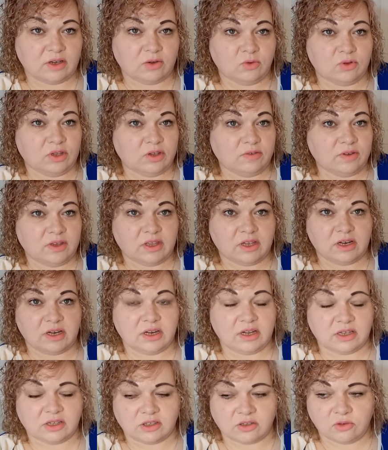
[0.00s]

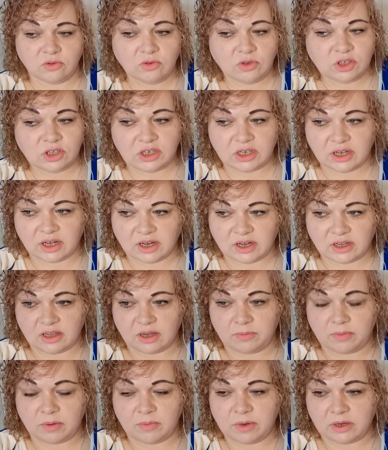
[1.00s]
удивительные случаи, как она
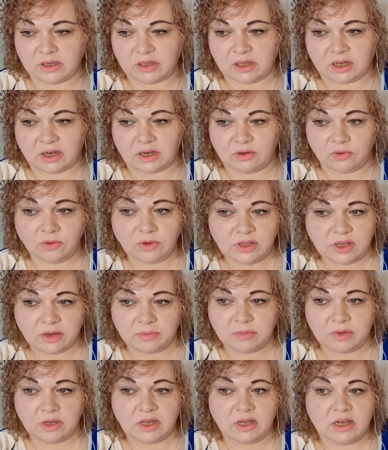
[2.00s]
помогла
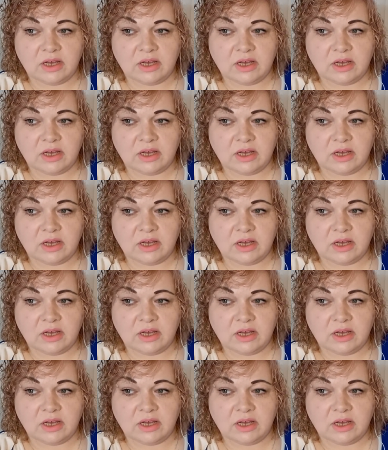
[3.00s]
людям,